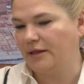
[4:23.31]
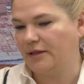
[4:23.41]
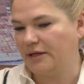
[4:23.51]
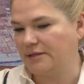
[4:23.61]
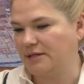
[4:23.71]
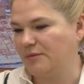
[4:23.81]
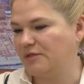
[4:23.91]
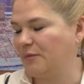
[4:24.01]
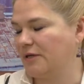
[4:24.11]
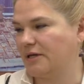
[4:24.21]
ты сам
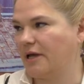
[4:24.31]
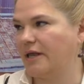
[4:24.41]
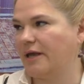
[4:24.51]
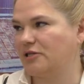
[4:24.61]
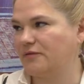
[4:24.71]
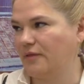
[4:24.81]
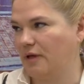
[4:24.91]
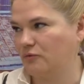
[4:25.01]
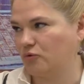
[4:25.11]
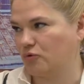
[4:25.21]
себя загоняешь в
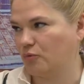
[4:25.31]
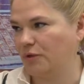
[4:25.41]
ловушку,